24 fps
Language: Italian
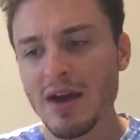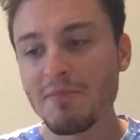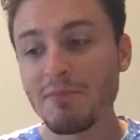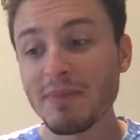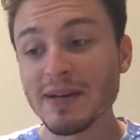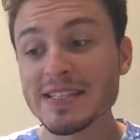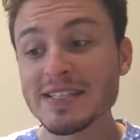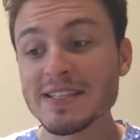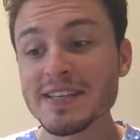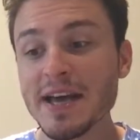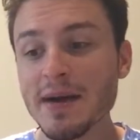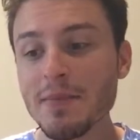
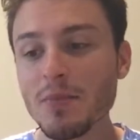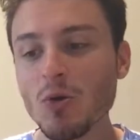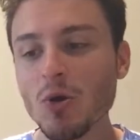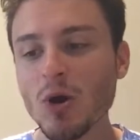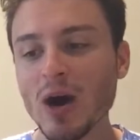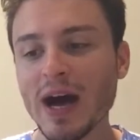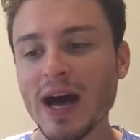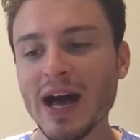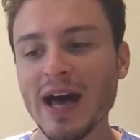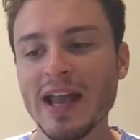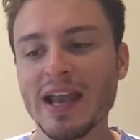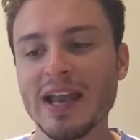
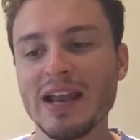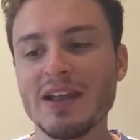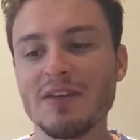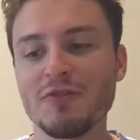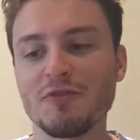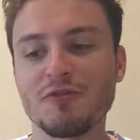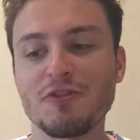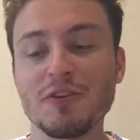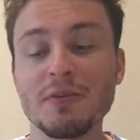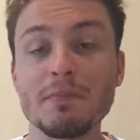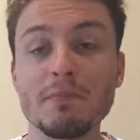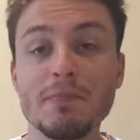Passiamo al
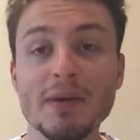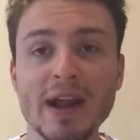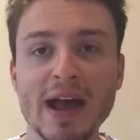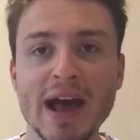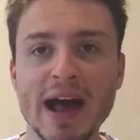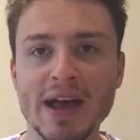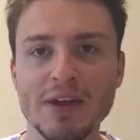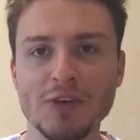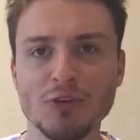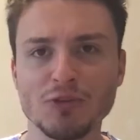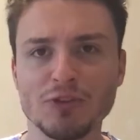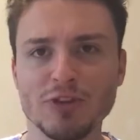
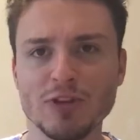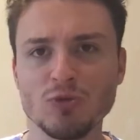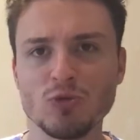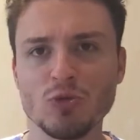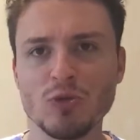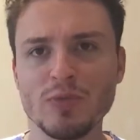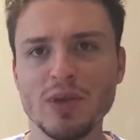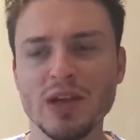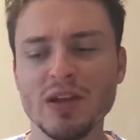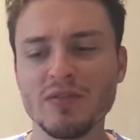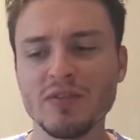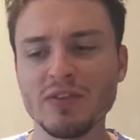febbraio del
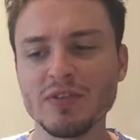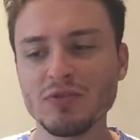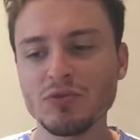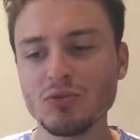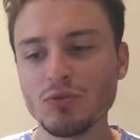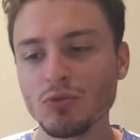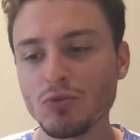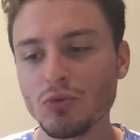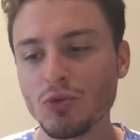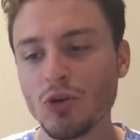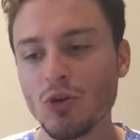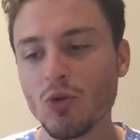
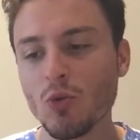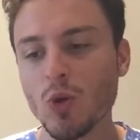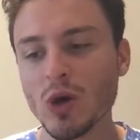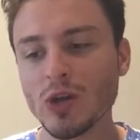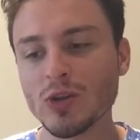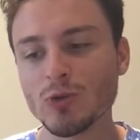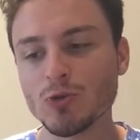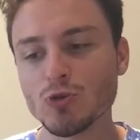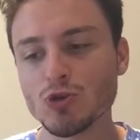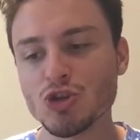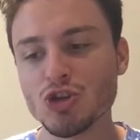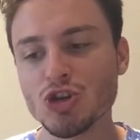2021
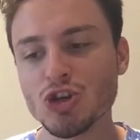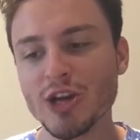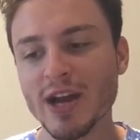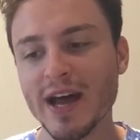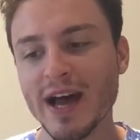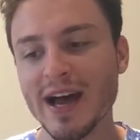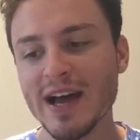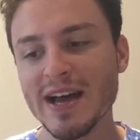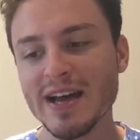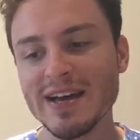quando uscirà